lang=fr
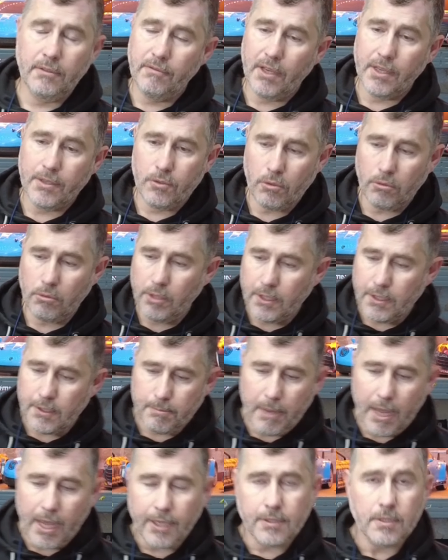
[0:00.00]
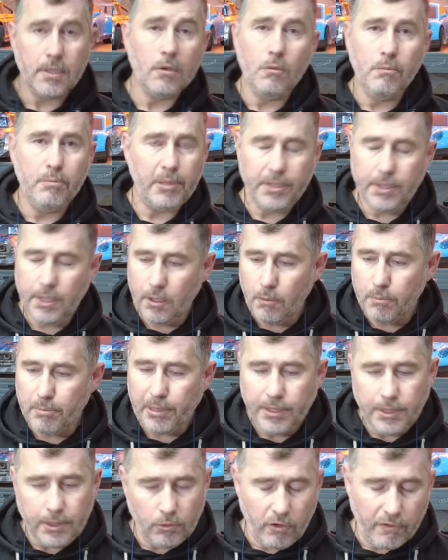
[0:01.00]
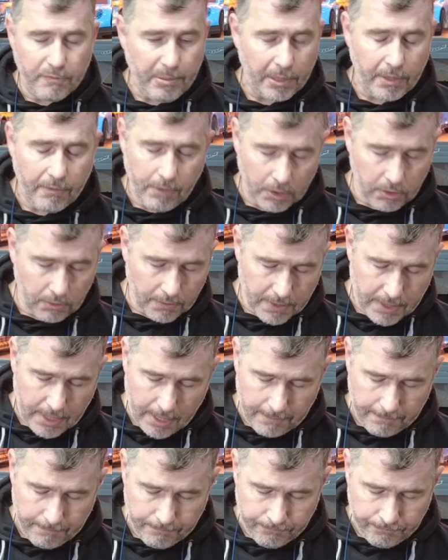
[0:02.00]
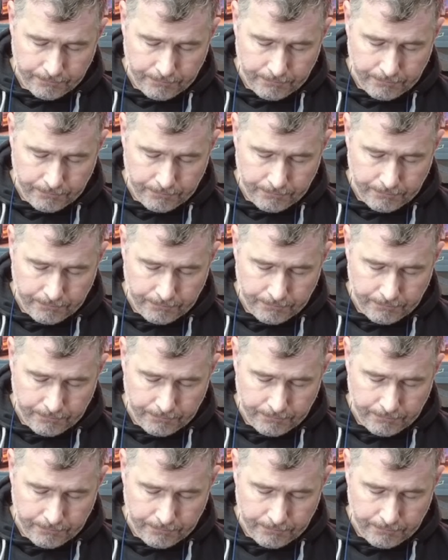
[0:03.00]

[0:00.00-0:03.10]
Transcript: il va sur le X-Max et compagnie et compagnie, ils doivent pas en avoir tant que ça.